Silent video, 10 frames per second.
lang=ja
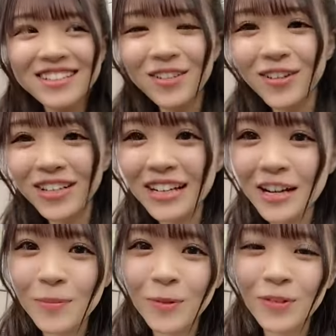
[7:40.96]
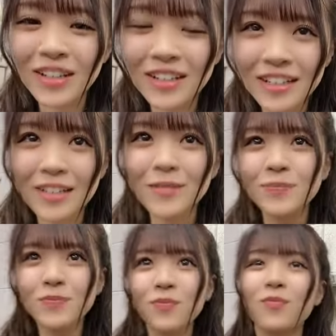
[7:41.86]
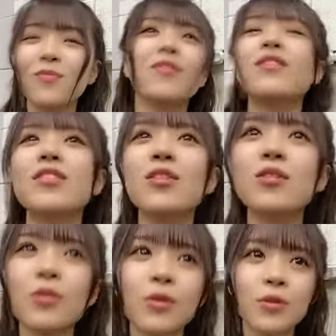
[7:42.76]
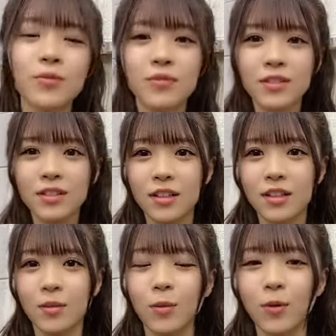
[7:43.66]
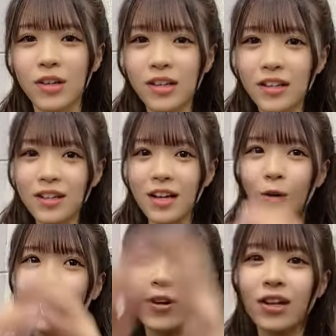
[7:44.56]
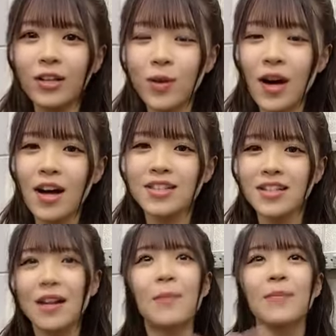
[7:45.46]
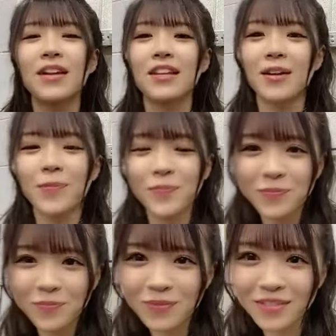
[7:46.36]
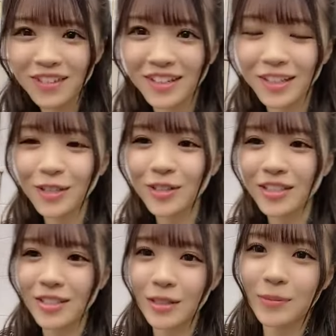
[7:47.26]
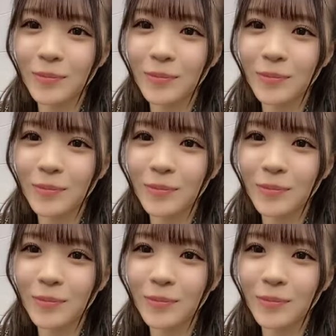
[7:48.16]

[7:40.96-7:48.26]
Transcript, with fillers: そっからもうなんかずっとなんかもう憧れのハーサさんみたいな感覚でした